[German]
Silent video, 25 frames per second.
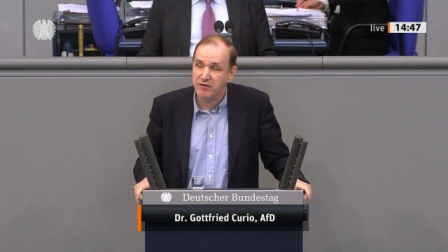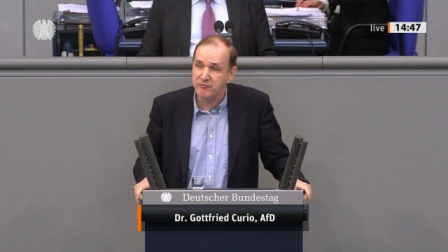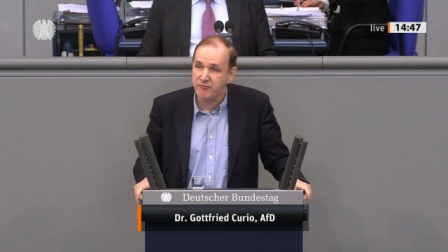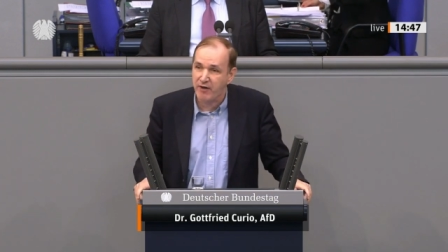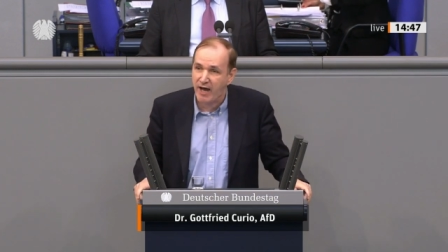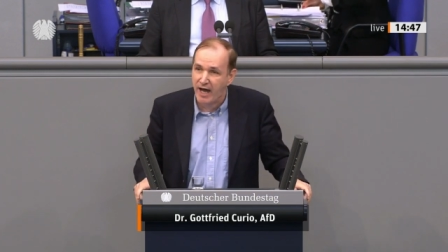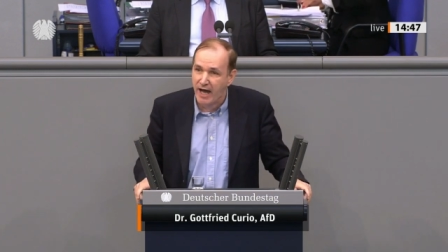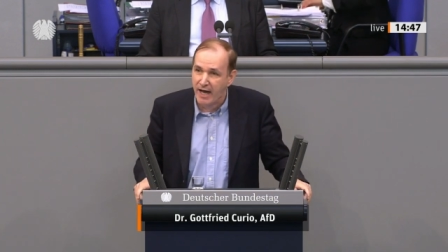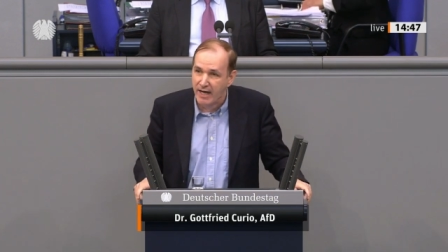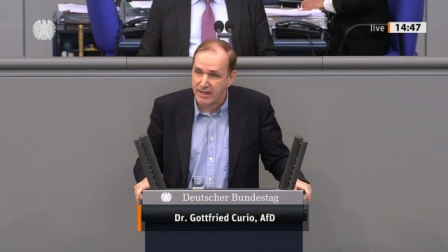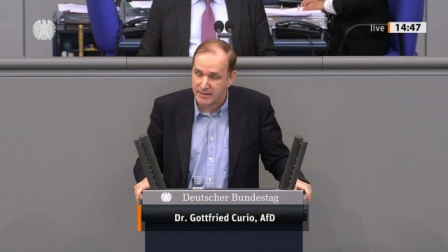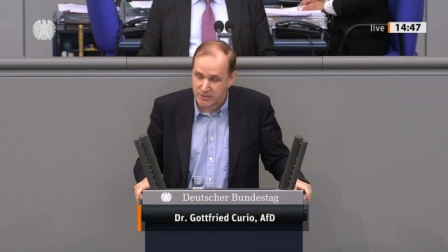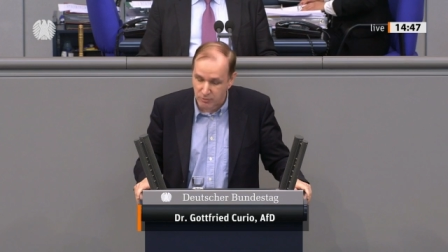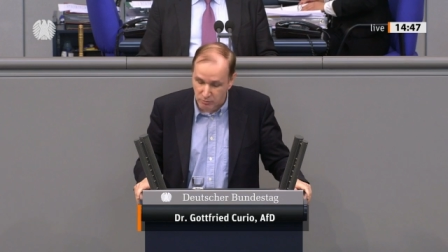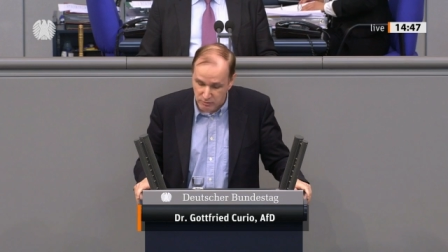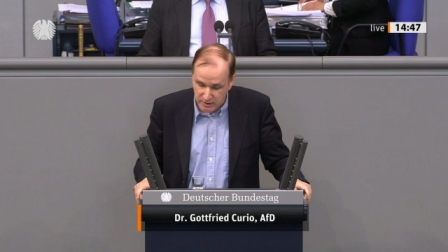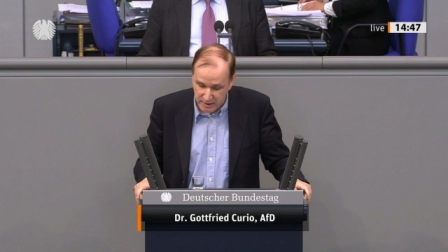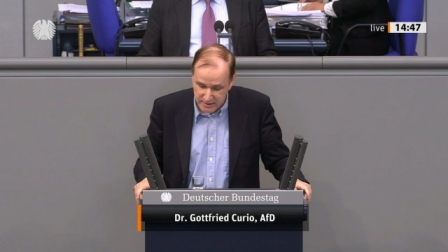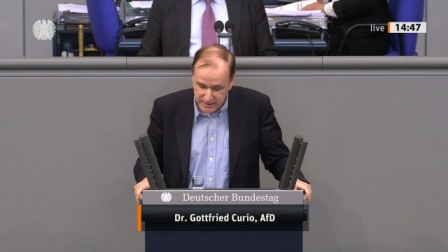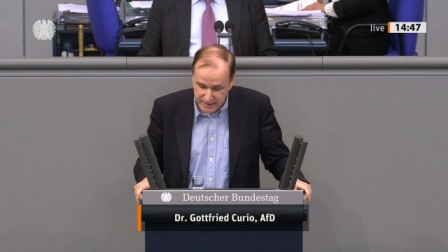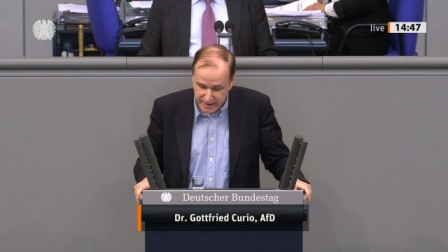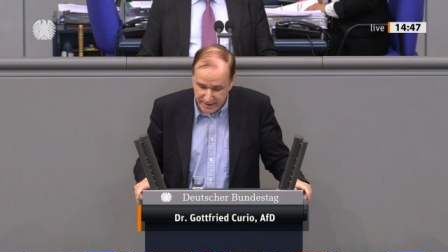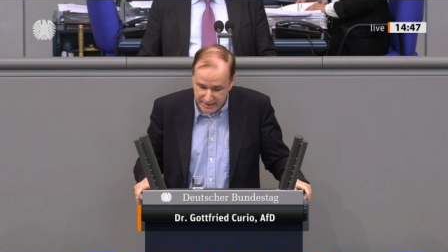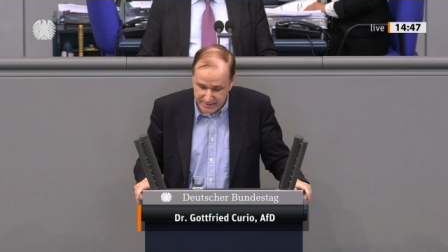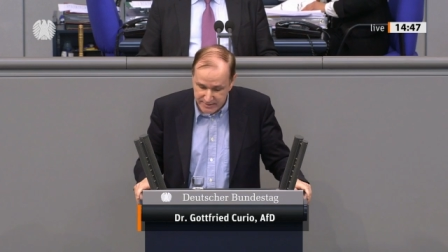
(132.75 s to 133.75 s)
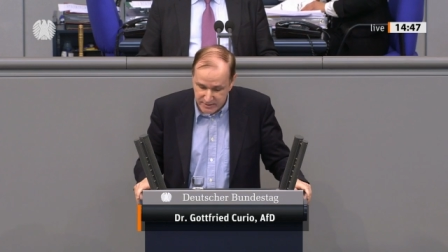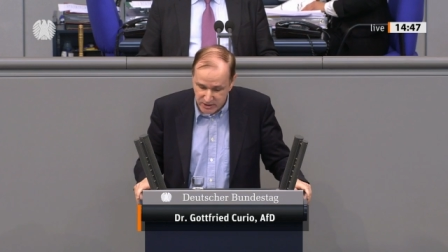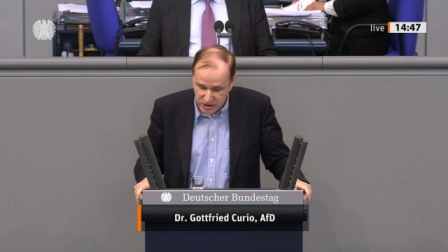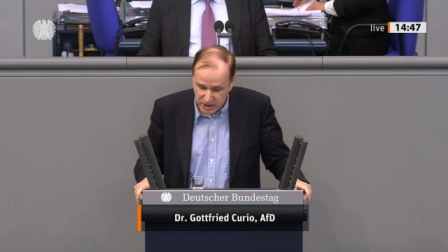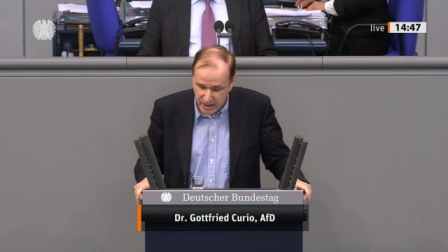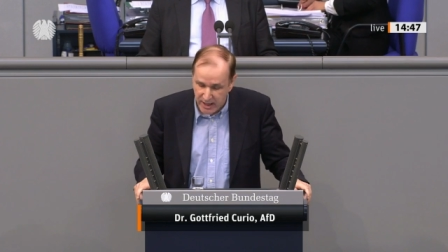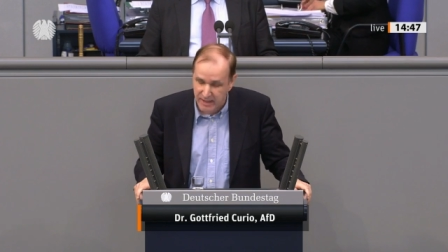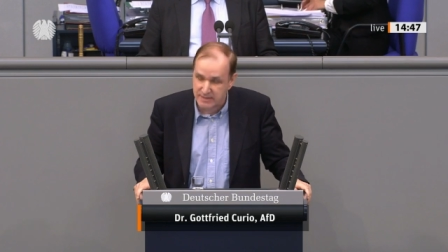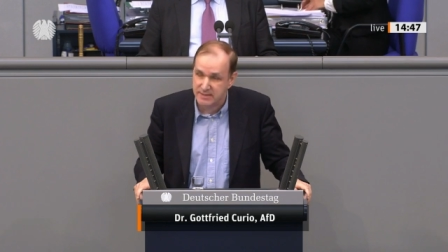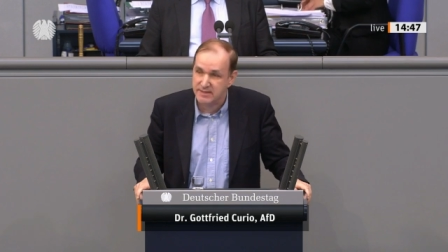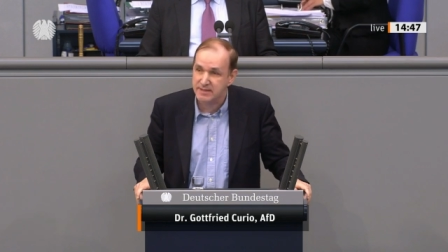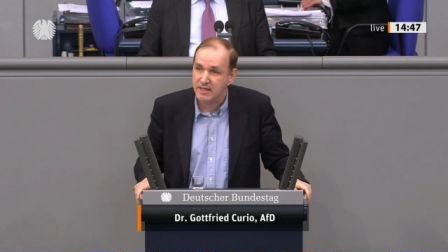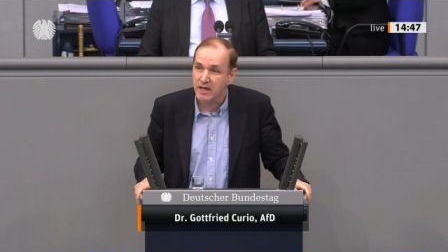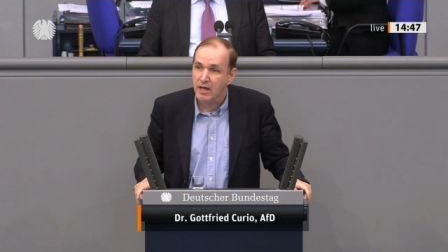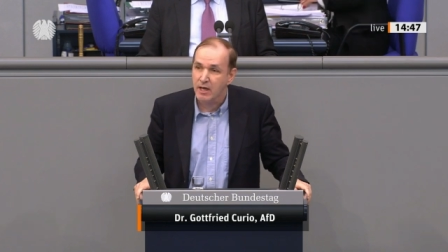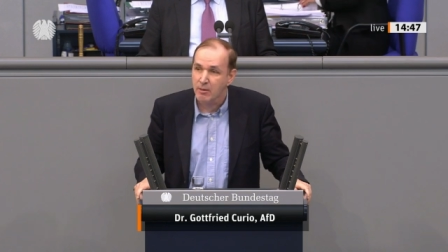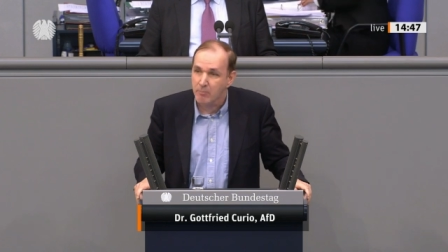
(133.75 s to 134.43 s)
Verachtung des Rechtsstaats,